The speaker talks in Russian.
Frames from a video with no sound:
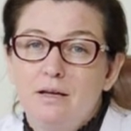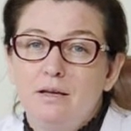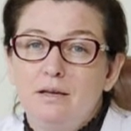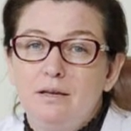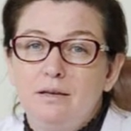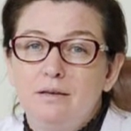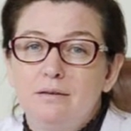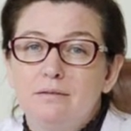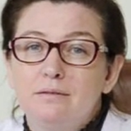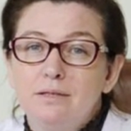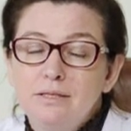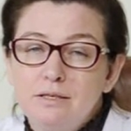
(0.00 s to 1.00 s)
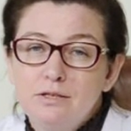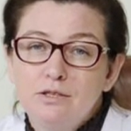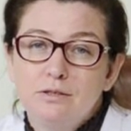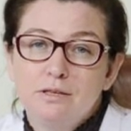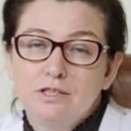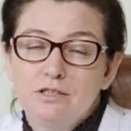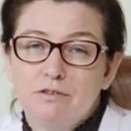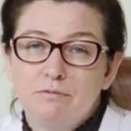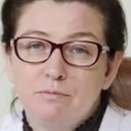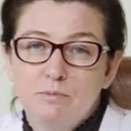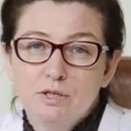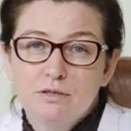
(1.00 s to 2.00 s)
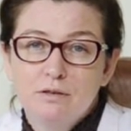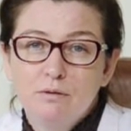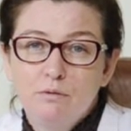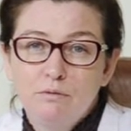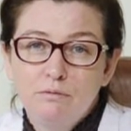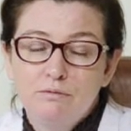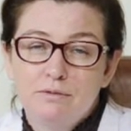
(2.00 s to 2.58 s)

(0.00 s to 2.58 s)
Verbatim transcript: и тысячи наших выпускников